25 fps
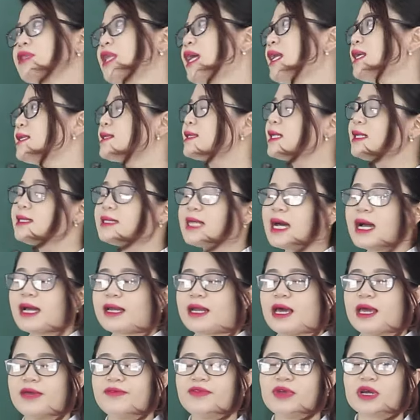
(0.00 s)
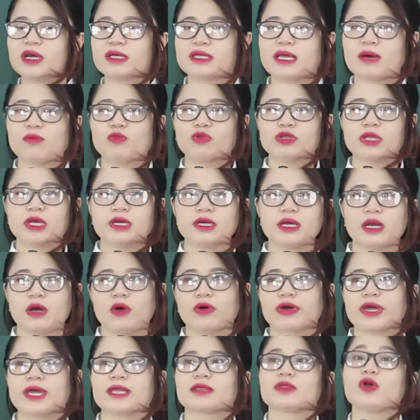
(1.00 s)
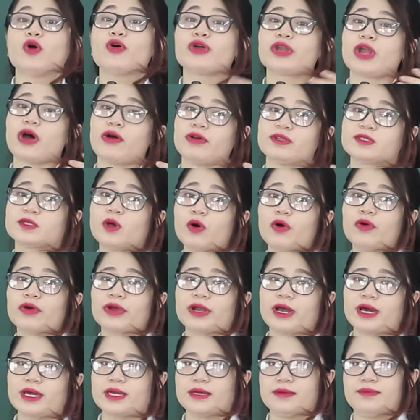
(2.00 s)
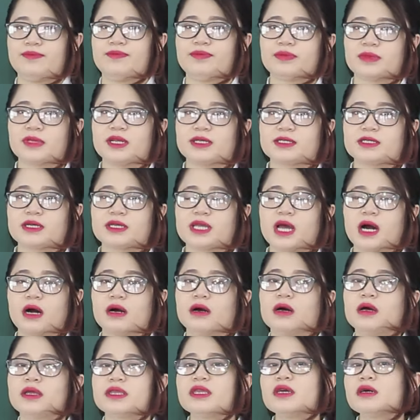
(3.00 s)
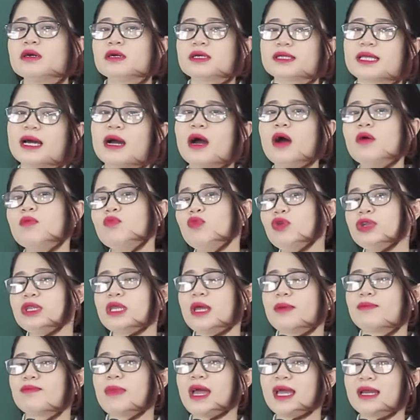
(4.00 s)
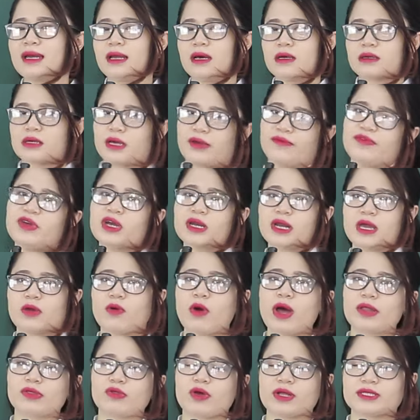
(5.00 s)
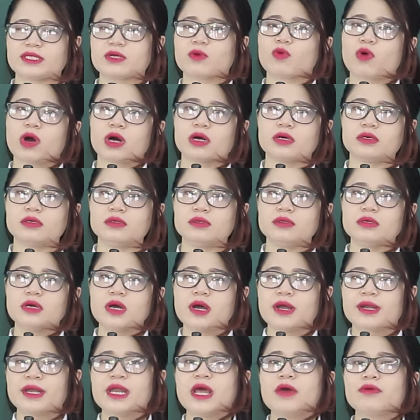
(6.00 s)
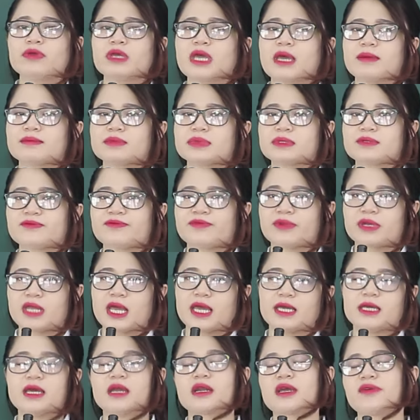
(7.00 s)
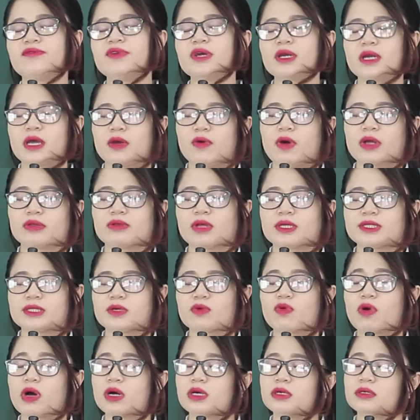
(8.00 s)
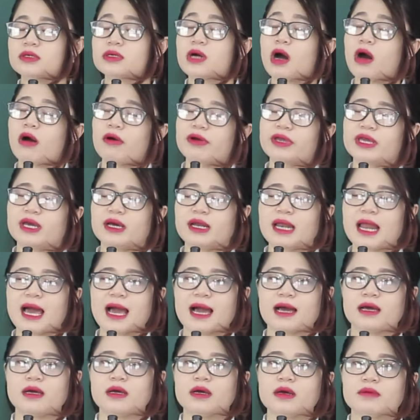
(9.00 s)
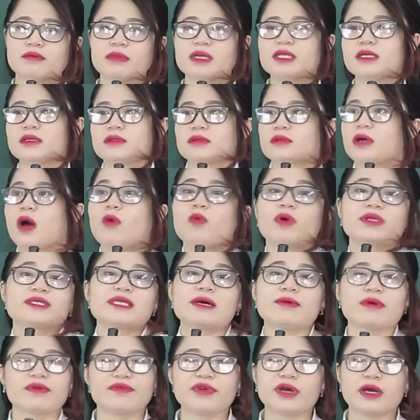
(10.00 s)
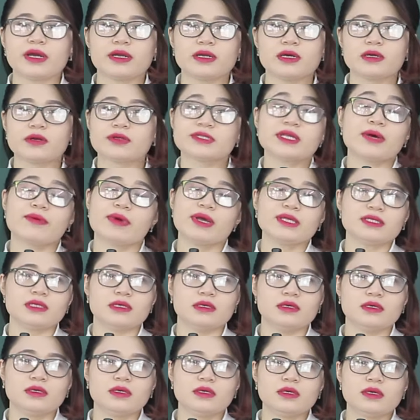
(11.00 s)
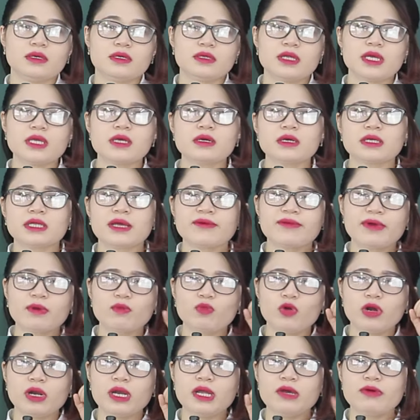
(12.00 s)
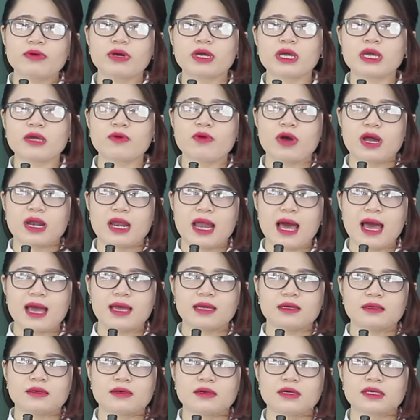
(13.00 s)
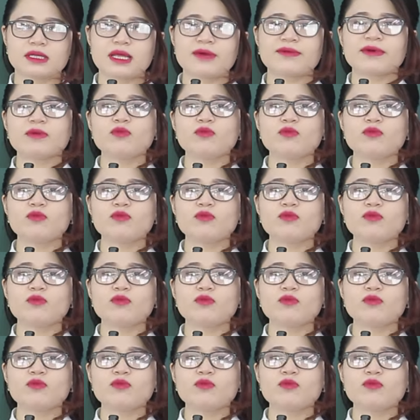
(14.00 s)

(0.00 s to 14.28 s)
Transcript: người ta lại sinh ra cái đấy thì người ta muốn thể hiện là ok tôi nói rồi đấy, được chưa nhỉ? Nhưng người ta không muốn nhấn mạnh là cái việc đấy hoàn toàn trong quá khứ. Nếu như em thể hiện cái việc đấy hoàn toàn trong quá khứ có nghĩa là bây giờ không quan trọng cái việc đấy nữa, nó xong hết rồi. Thế nhưng người ta vẫn muốn lưu cái kết quả lại, người ta